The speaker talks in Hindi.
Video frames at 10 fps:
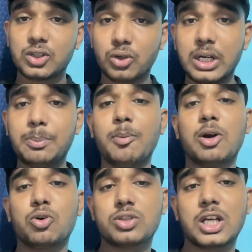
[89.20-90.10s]
तो डिप्लोमा
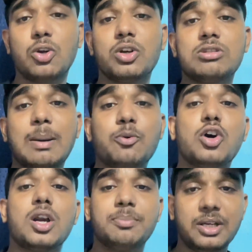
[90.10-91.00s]
कोर्स कर लोगे तो आपको
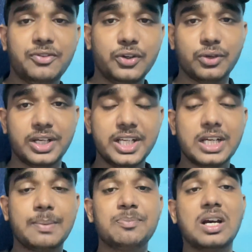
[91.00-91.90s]
और ही बेनिफिट होगी ठीक
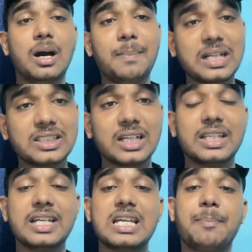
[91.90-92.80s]
है अब बात
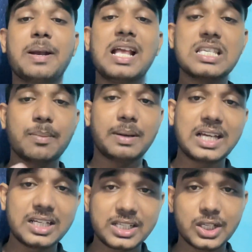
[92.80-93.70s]
करते हैं कि आप कैसे
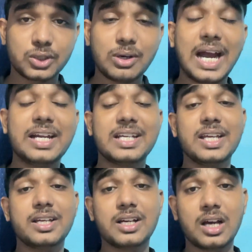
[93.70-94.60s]
अप्लाई कर सकते हो
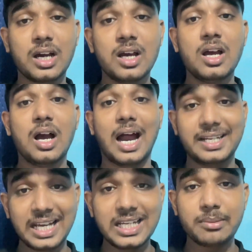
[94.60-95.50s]
आईटीआई
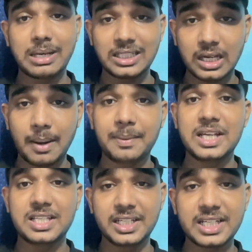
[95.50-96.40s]
आईटीआई के बाद अगर आपने
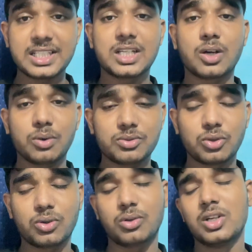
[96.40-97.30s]
एसी टेंशन का
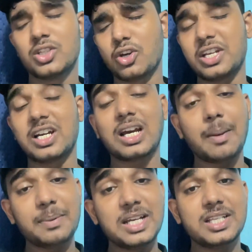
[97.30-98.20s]
सॉरी अगर
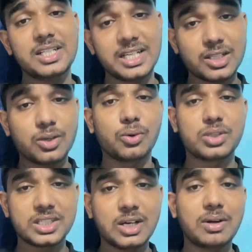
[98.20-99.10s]
आपने एसी टेंशन का
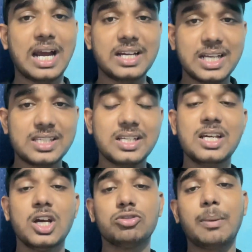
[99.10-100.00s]
कोर्स किया हुआ है आईटीआई से
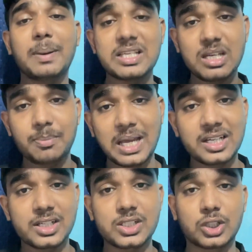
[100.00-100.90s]
तो आप कैसे अप्लाई
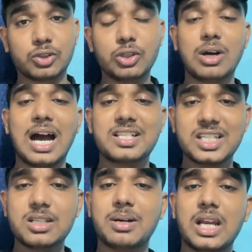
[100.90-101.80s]
कर सकते हो देखो आज
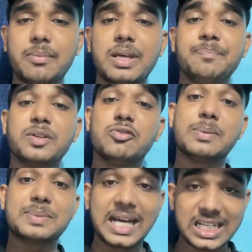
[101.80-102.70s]
के जमाने में
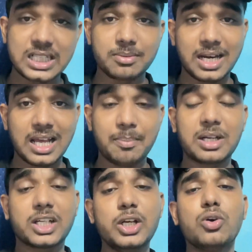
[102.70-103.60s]
वेबसाइट का जमाना है
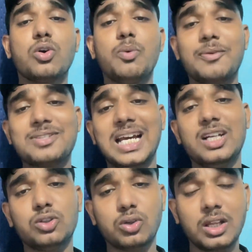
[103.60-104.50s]
बट कई लोगों को
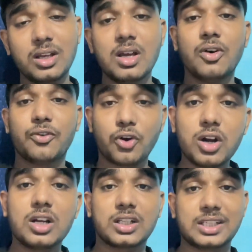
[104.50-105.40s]
वेबसाइट थोड़े
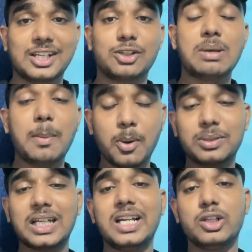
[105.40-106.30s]
फ्रॉड लगते हैं तो मैं आपको
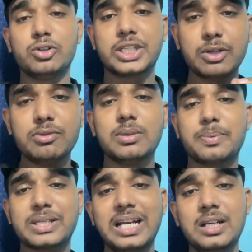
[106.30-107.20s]
बता देता हूँ जेनुइन
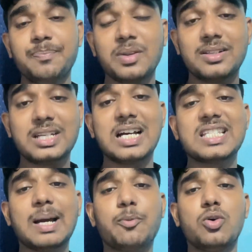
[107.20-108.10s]
वेबसाइट जहां
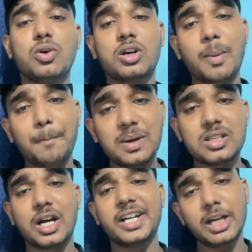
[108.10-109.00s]
से आपको कम
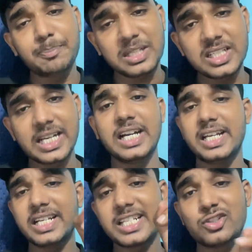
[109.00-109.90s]
कंपल हंड्रेड परसेंट
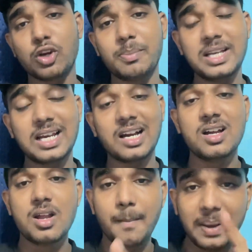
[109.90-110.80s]
गारंटी के साथ जॉब मिल जाएगा
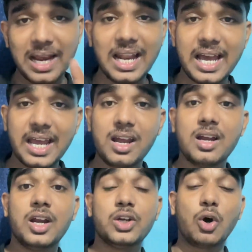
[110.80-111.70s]
पहला है
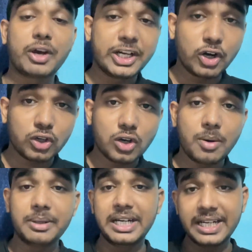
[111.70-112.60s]
नौकरी डॉट
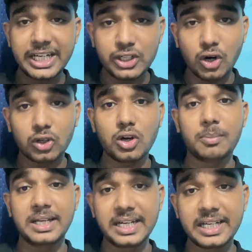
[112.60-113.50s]
कॉम इंडीड डॉट
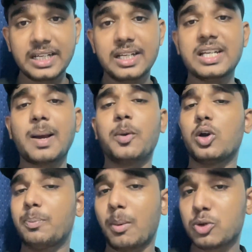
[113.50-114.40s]
कॉम लिंकड इन इनका मैं
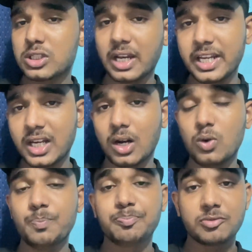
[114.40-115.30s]
कोई प्रमोशन नहीं कर रहा
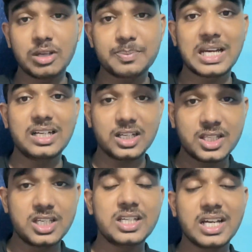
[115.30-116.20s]
हूँ वेबसाइट
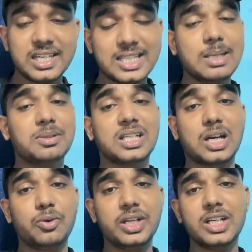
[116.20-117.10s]
अच्छी है इसलिए बता
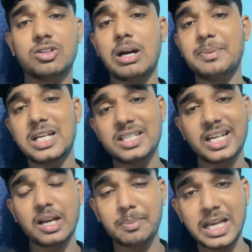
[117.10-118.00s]
रहा हूँ ठीक है तो आप यहाँ से
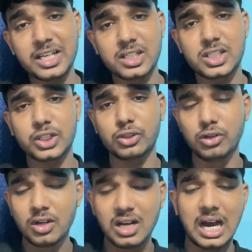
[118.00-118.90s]
आगे अप्लाई कर सकते
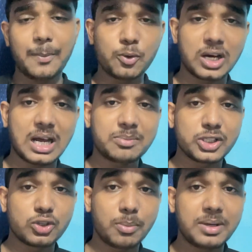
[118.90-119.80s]
हो आपको आराम
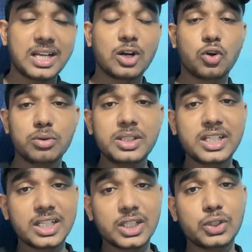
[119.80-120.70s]
से जॉब मिल जाएगा कोई भी
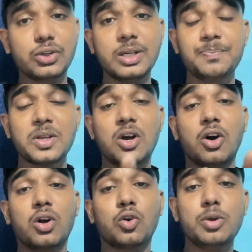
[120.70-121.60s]
दिक्कत नहीं होगी
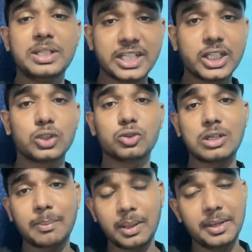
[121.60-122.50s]
और कोई भी दिक्कत हो तो
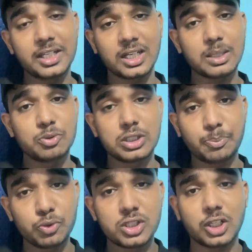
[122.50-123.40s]
आप कमेंट करके मुझसे
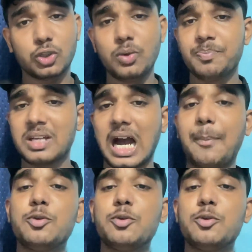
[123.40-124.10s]
पूछ सकते हो आप